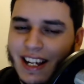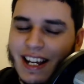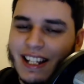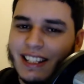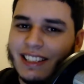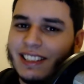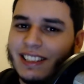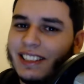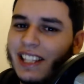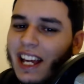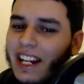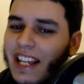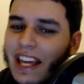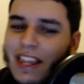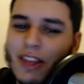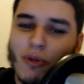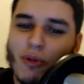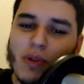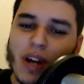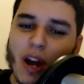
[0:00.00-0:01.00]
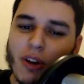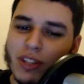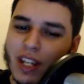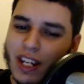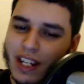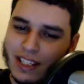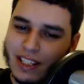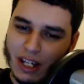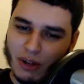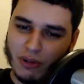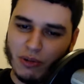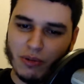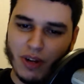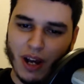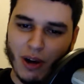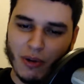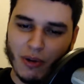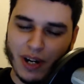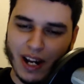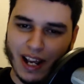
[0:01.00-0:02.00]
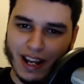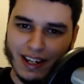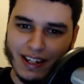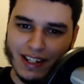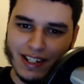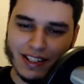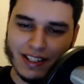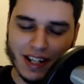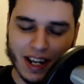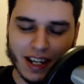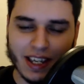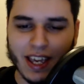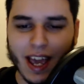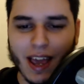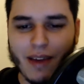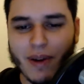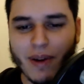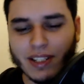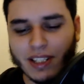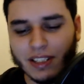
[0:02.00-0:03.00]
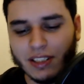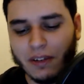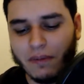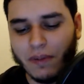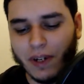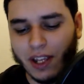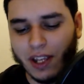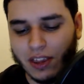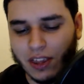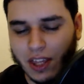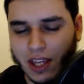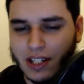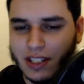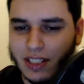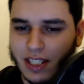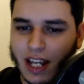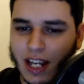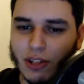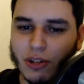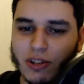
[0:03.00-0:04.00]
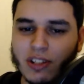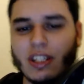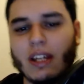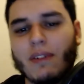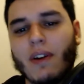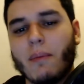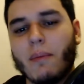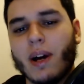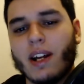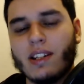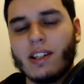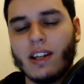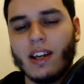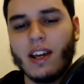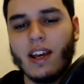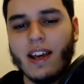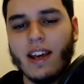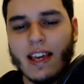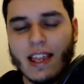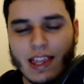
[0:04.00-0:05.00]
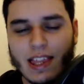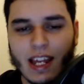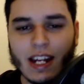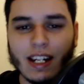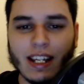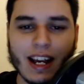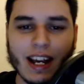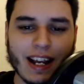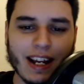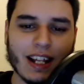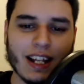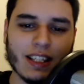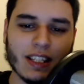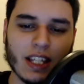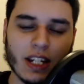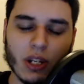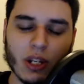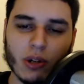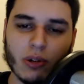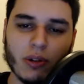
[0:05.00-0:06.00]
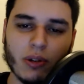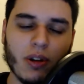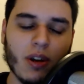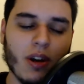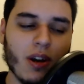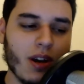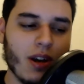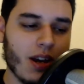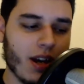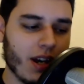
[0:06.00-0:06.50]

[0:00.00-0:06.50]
te añade una o te quita una hora. O hay bastante diferencia. Este año estaba más cerca que el anterior. Así